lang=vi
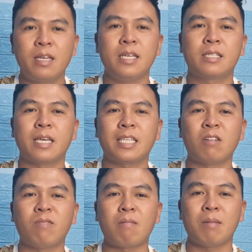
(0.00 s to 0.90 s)
thì sẽ
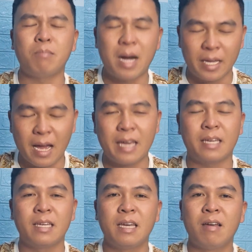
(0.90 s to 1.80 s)
trong vòng là 7 ngày
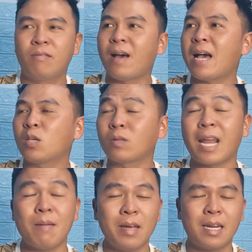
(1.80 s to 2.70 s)
và chúng ta
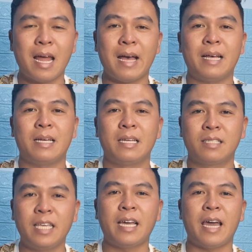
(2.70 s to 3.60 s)
đã biết là
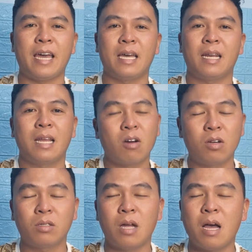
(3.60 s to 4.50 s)
di ghẻ
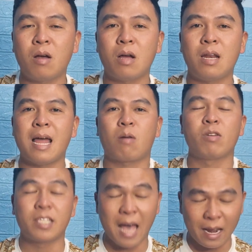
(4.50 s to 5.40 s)
con ờ, là
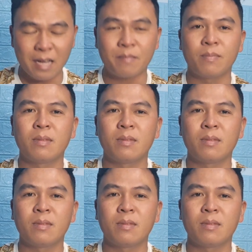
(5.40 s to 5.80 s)
Quỳnh Trang đó